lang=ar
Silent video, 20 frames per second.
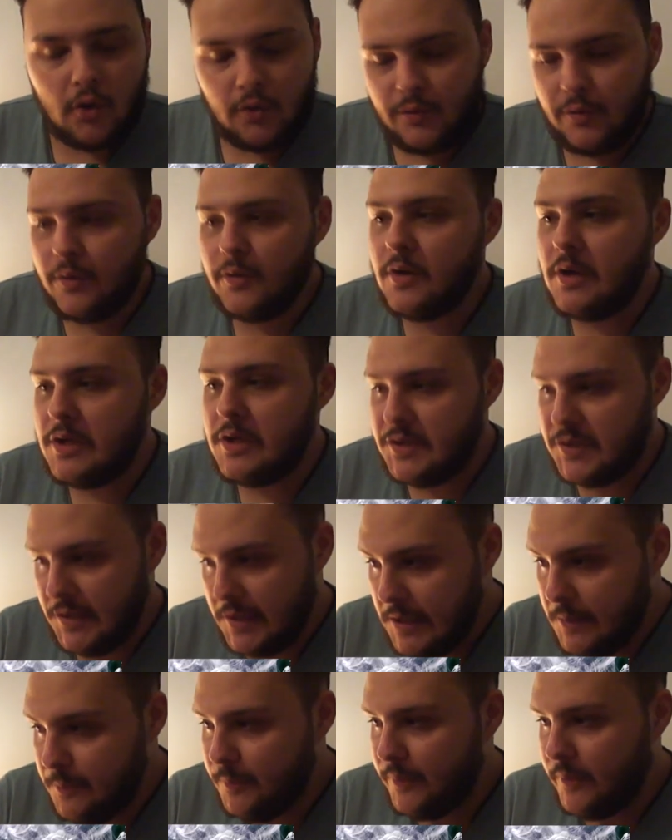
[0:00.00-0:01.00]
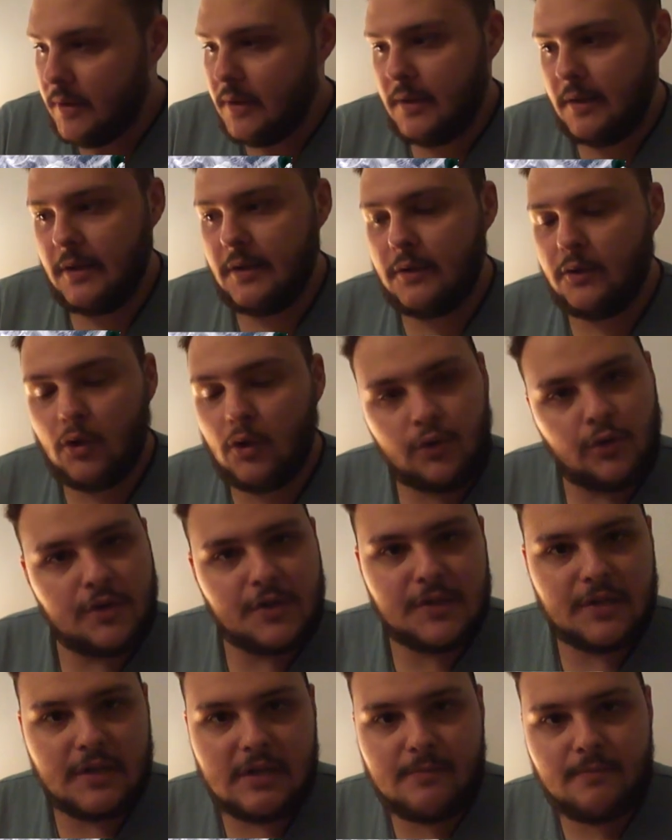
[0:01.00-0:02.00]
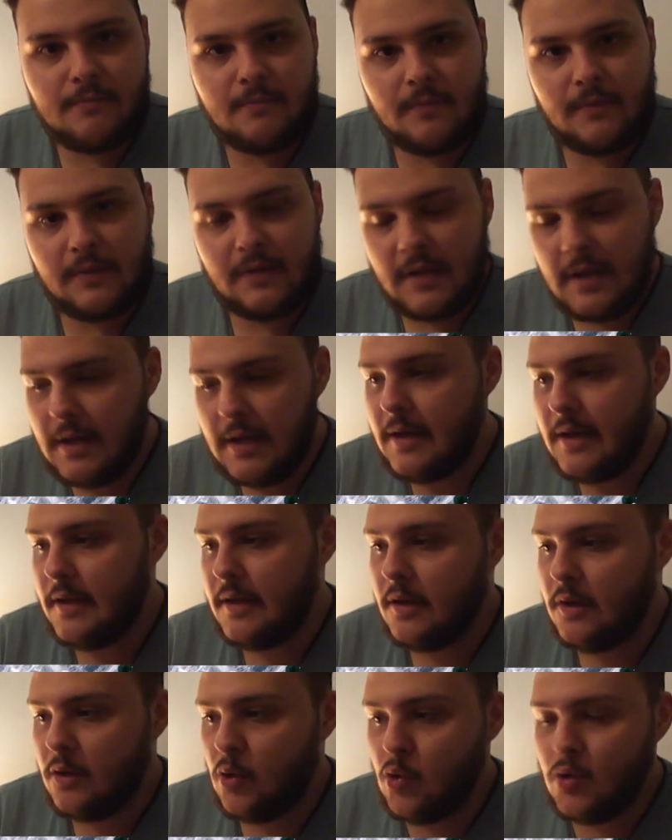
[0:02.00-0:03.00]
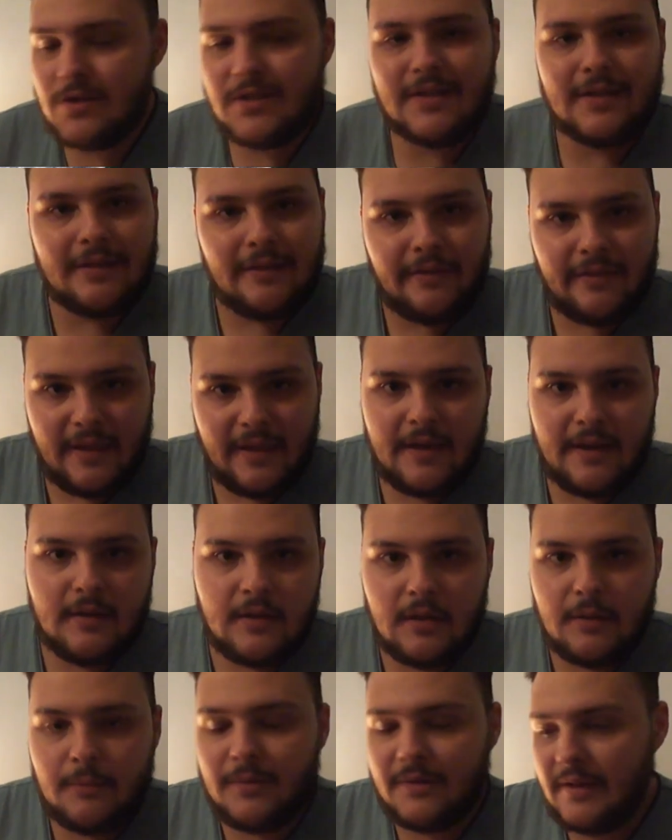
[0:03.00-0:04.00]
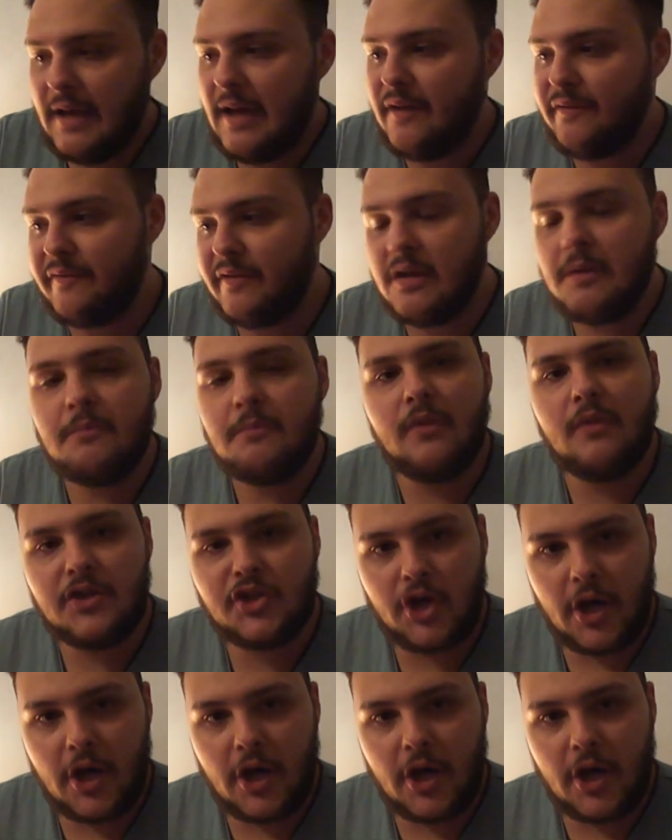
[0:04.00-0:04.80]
دكتور سليب آه، دكتور سليب ده الجزء الثاني بتاع فيلم